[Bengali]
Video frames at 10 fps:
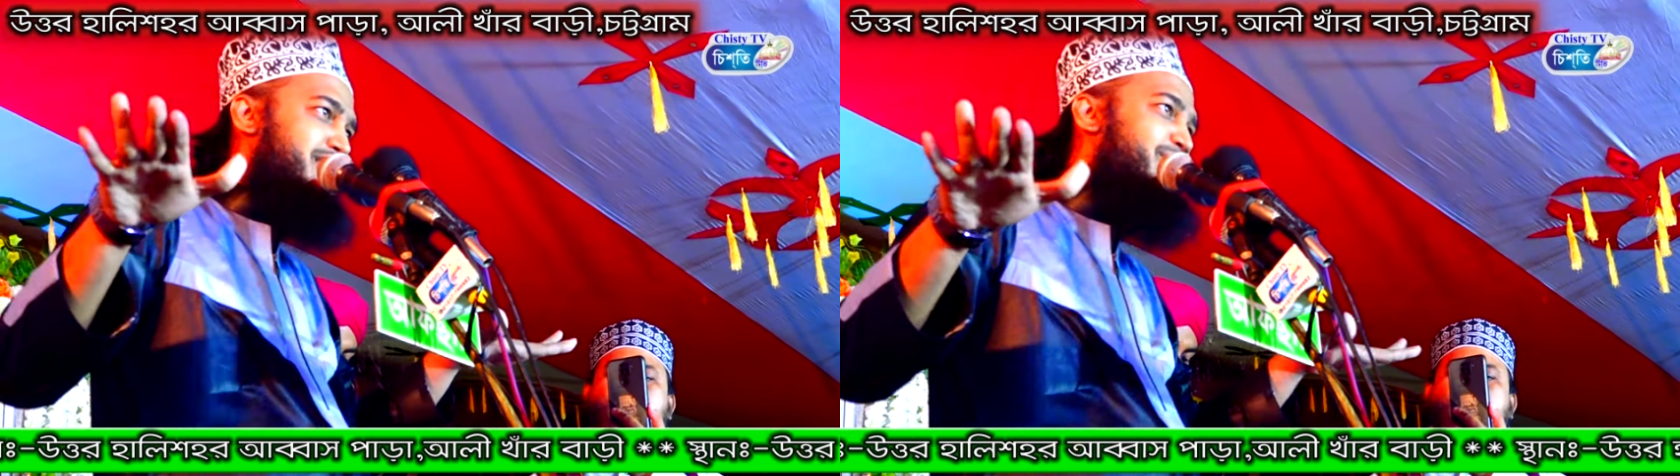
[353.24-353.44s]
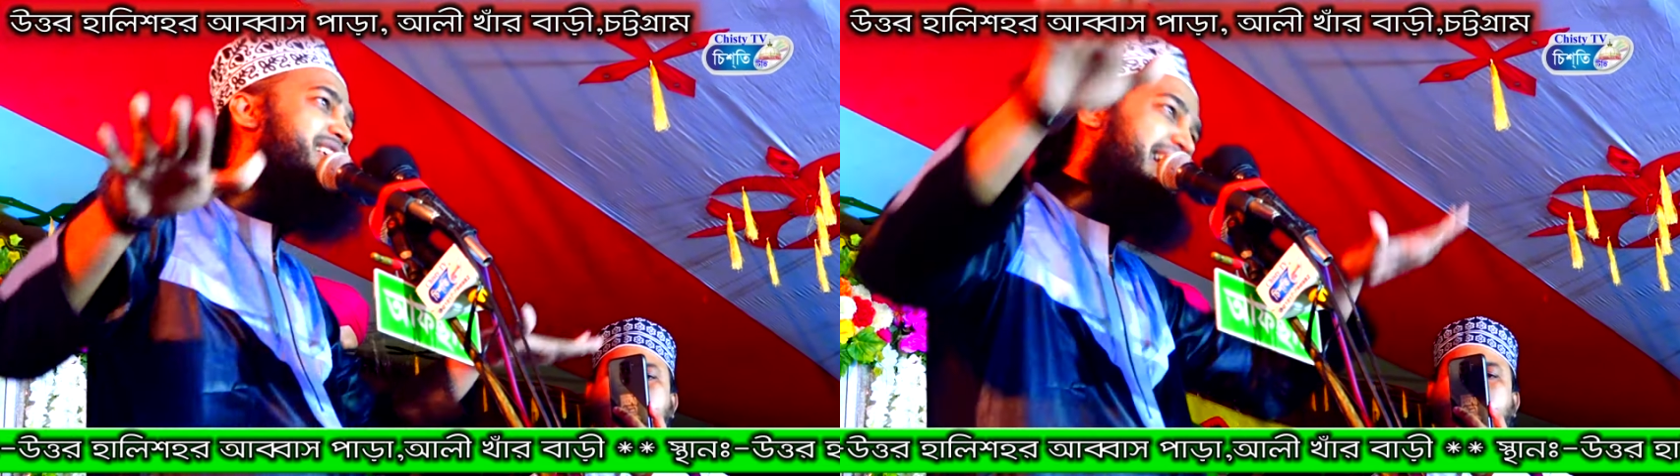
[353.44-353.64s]

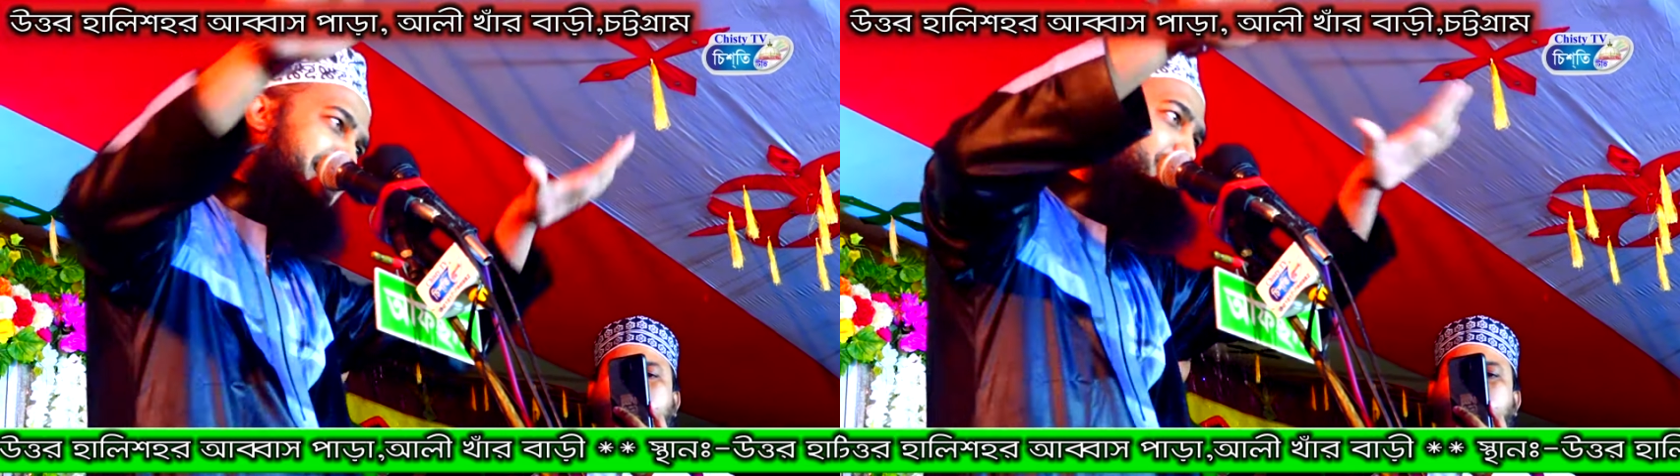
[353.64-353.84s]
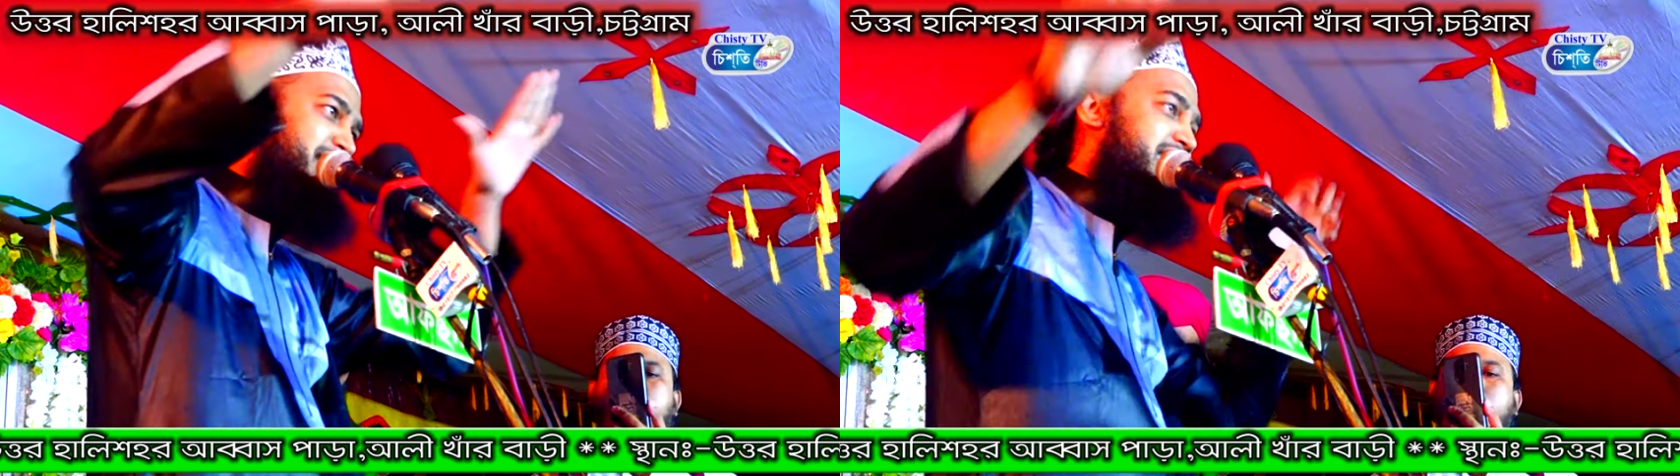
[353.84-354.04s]
বসে বলে
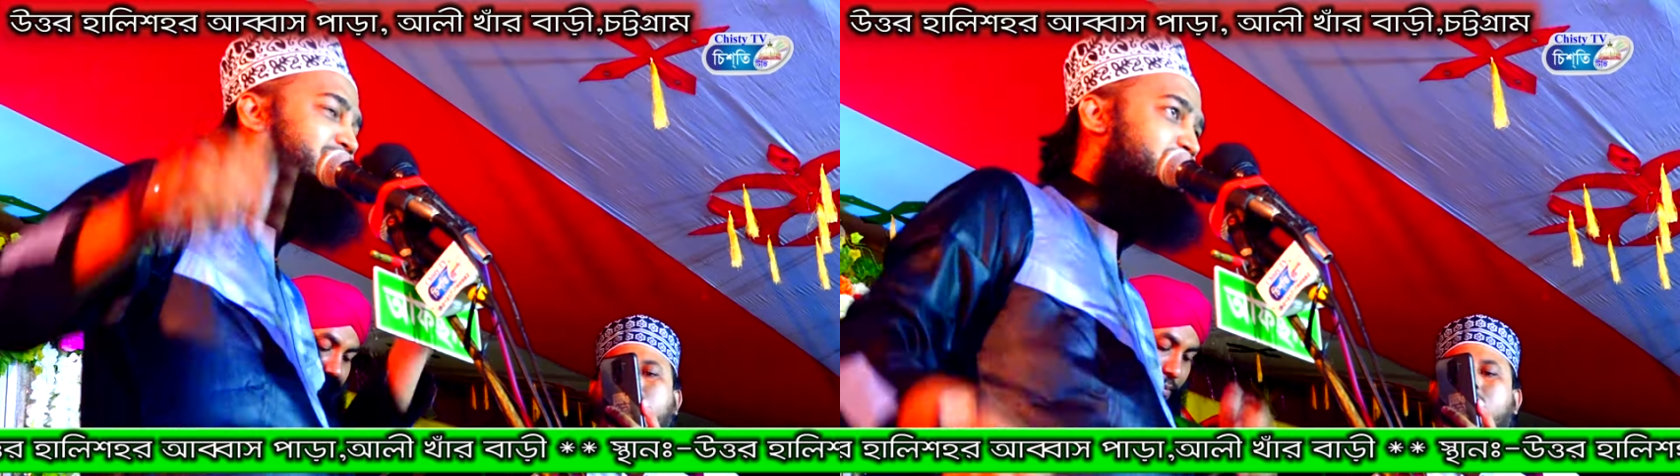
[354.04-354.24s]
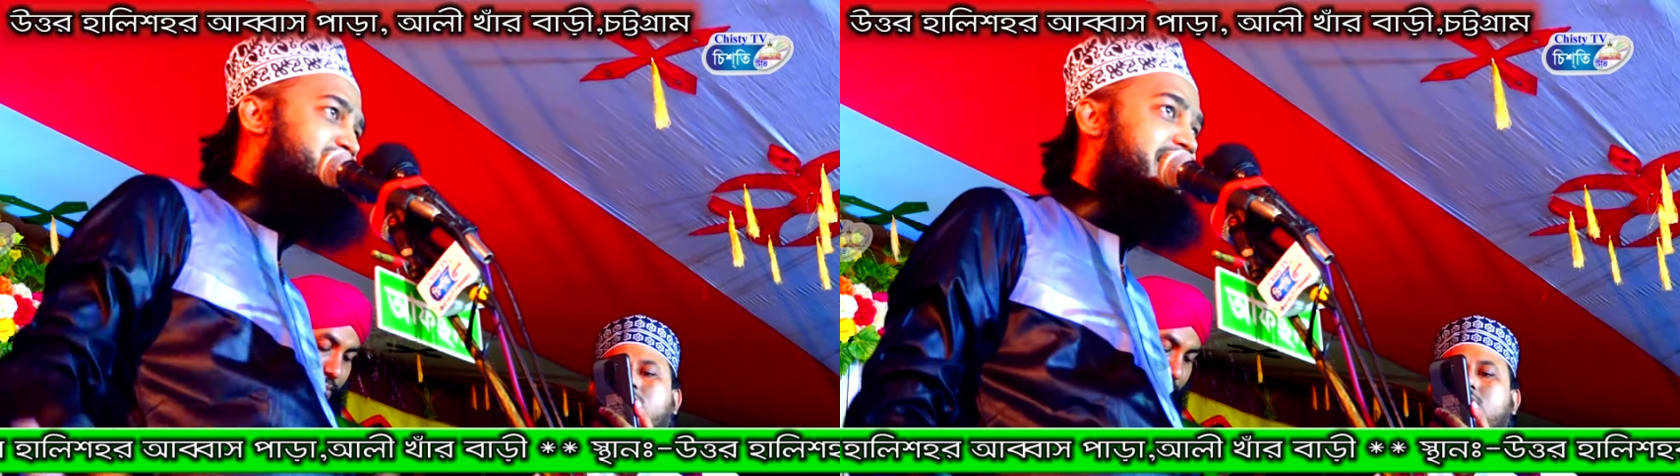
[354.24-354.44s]
একটা মিটিং
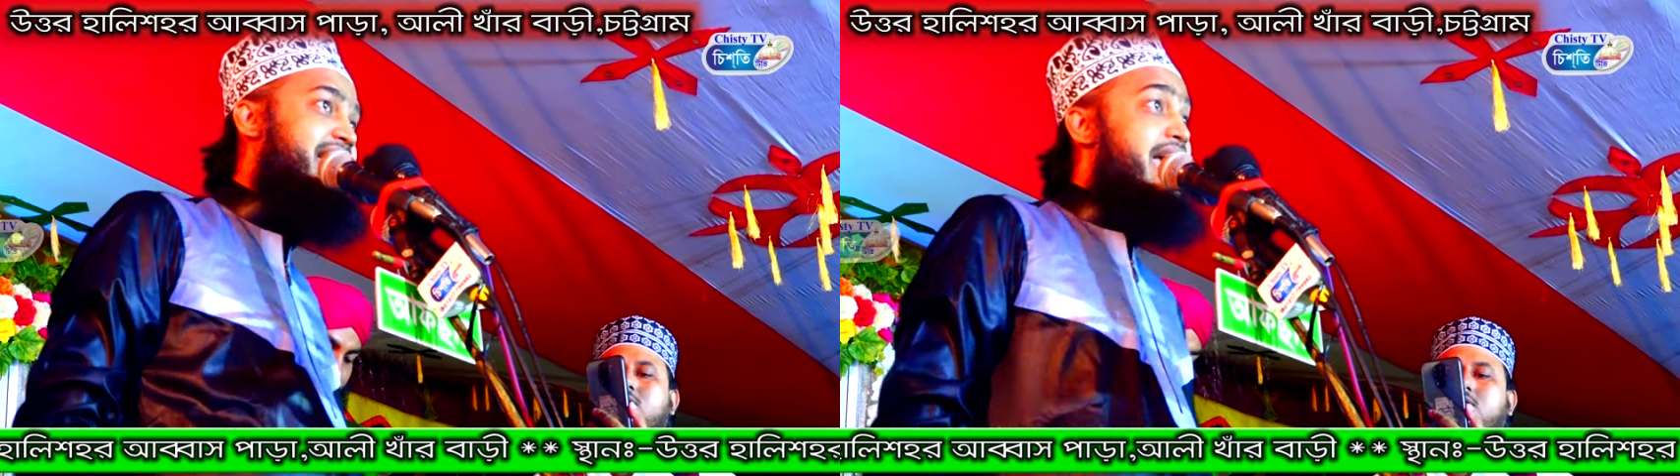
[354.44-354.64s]
করছে